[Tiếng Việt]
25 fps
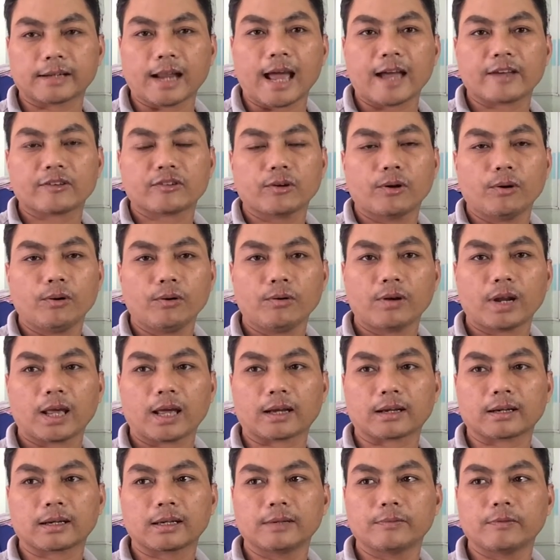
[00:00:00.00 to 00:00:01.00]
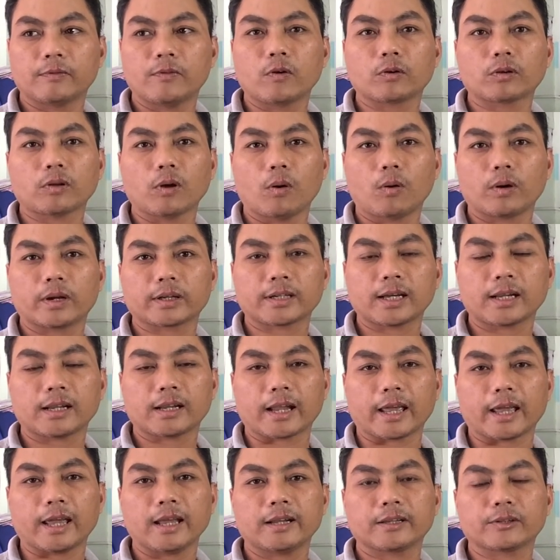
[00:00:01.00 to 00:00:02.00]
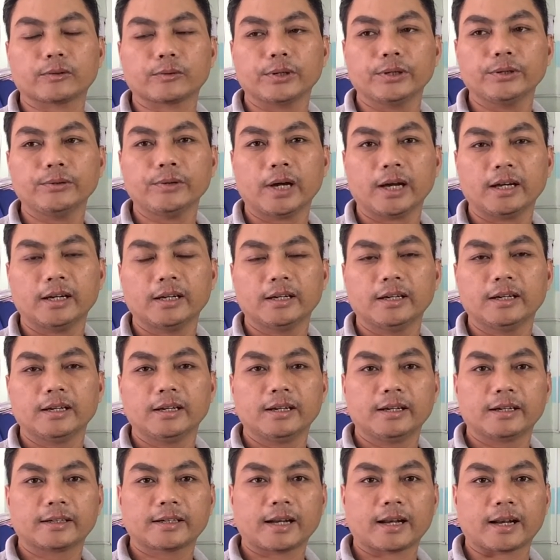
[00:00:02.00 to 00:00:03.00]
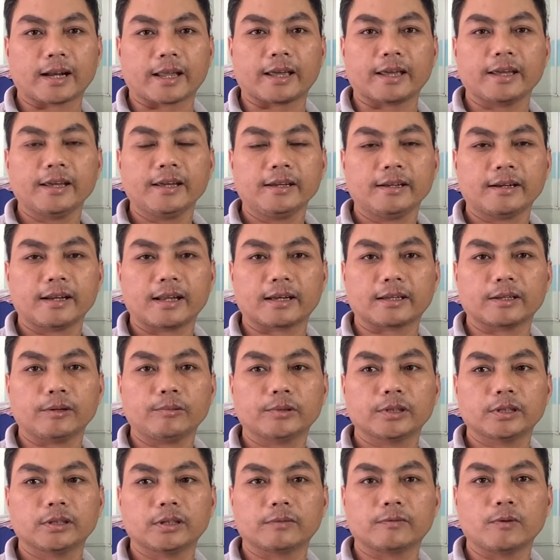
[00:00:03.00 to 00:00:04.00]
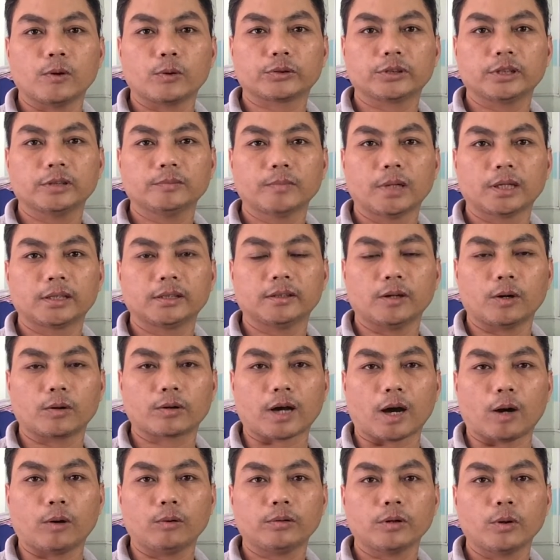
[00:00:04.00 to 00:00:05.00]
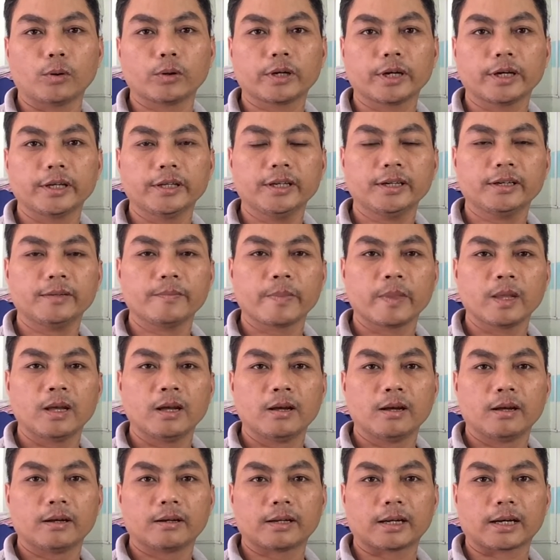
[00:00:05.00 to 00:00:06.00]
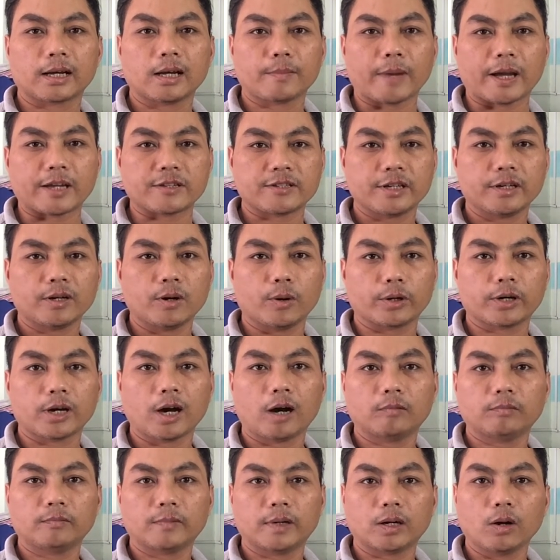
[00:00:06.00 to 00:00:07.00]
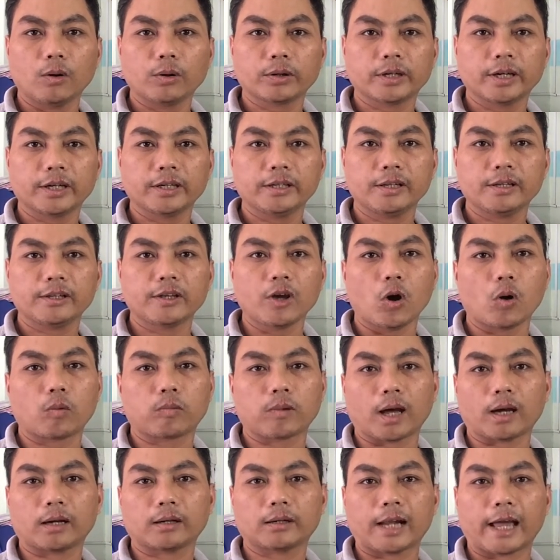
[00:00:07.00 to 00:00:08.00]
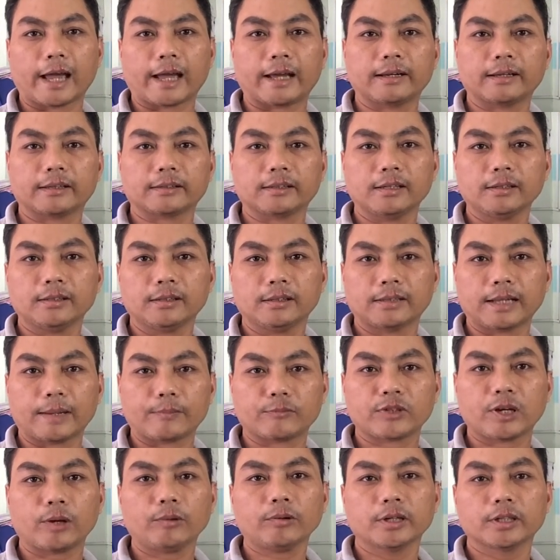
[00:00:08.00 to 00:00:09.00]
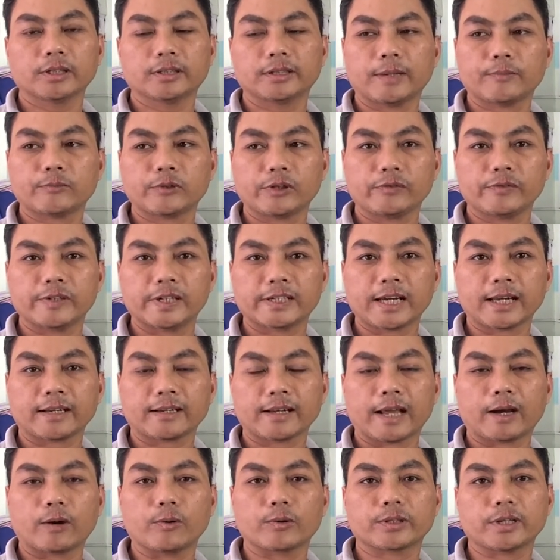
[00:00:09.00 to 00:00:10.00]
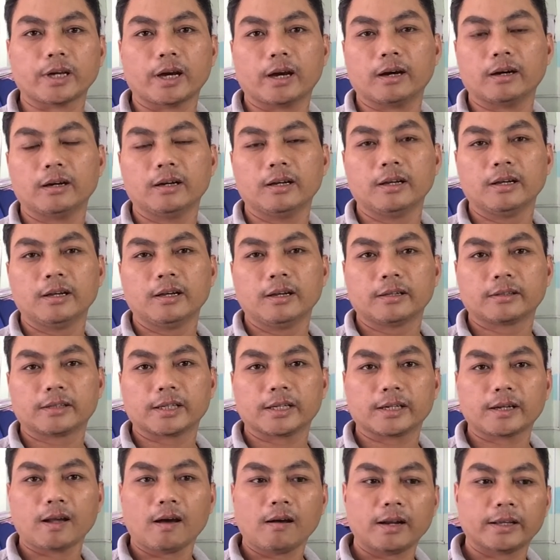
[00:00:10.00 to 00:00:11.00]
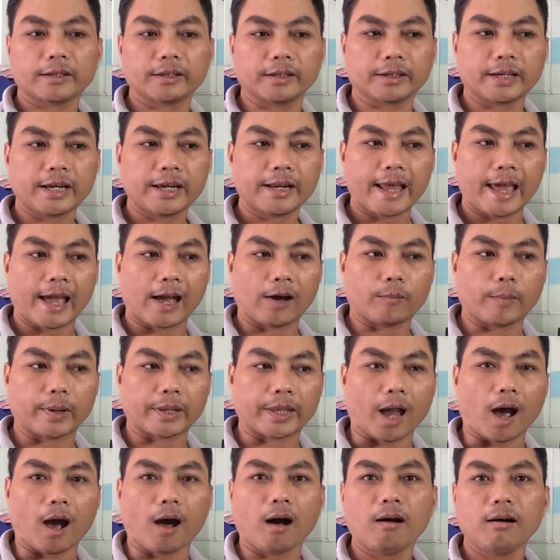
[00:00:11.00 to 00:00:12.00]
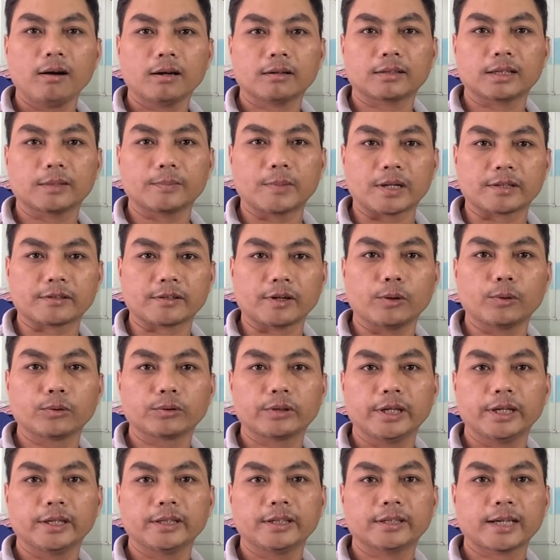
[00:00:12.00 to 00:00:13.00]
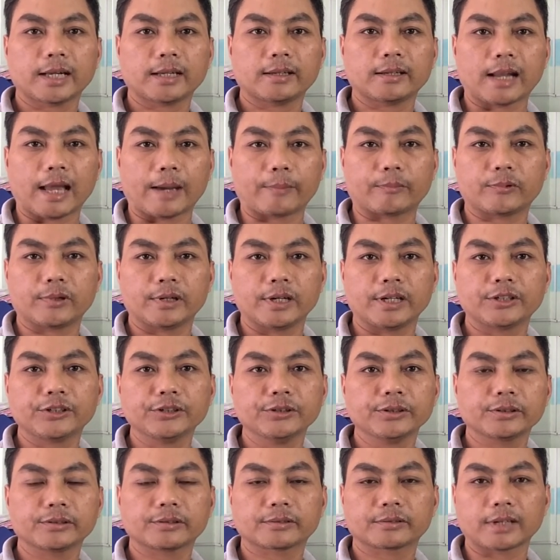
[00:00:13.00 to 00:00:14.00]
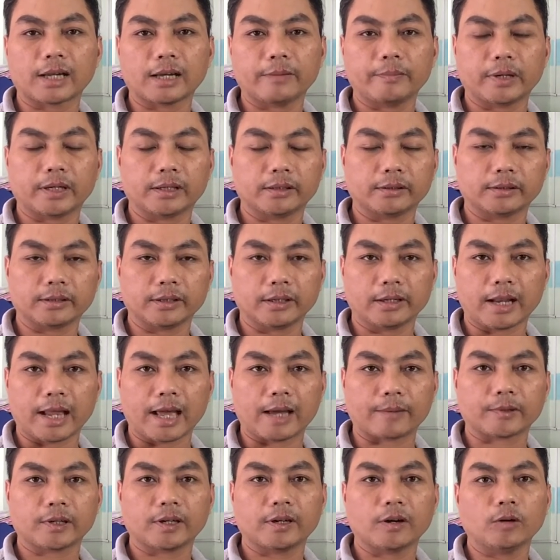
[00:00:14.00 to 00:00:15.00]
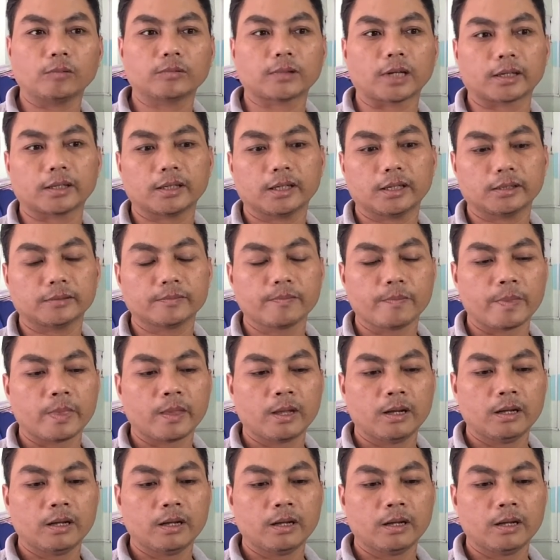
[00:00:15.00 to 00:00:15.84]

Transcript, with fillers: đa số là khi photo là khách lẻ là chủ yếu ha khách lẻ là giống như là cô chứng minh hộ khẩu đôi khi á, là các bạn sẽ ngồi không và đôi khi nó dồn lặn lại là tới năm sáu người năm sáu người khách đang ngồi chờ thì ở đó là những cái nào mà nhỏ thì mình sẽ ưu tiên cho khách làm đi trước để mình làm cho nó ổn định hơn